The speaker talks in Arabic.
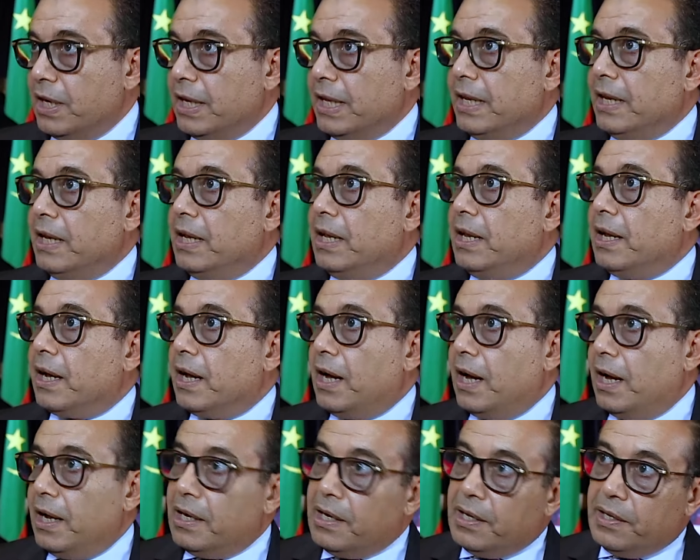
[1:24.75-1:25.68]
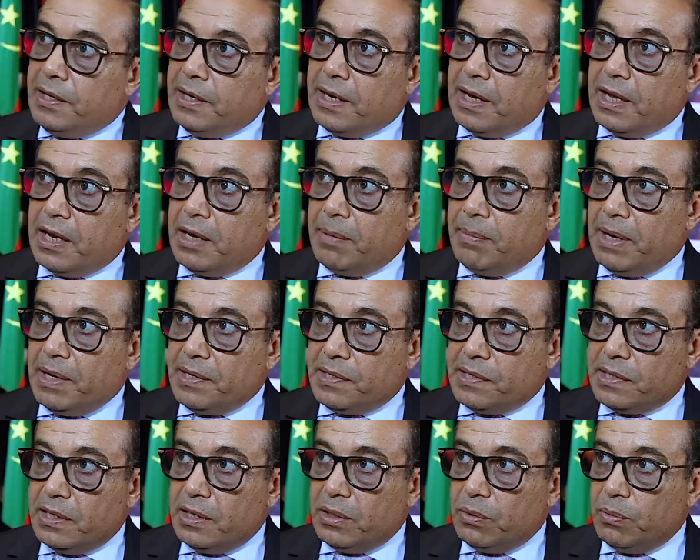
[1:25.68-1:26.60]
للقاء الذي كان مع
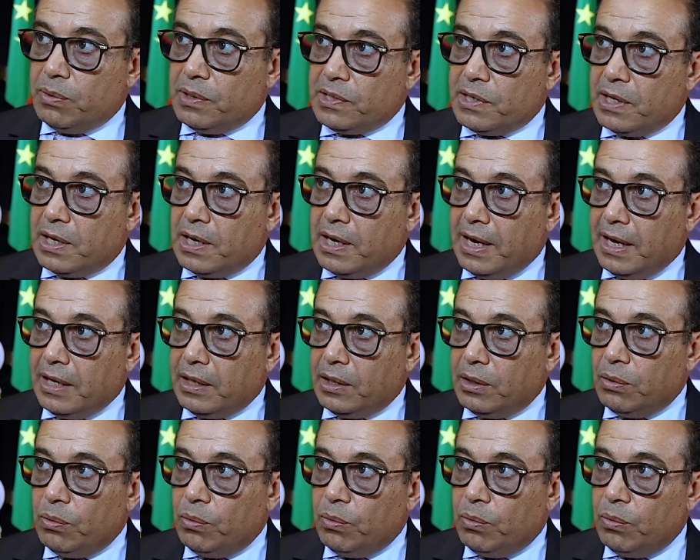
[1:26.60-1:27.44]
السيد وزير العدل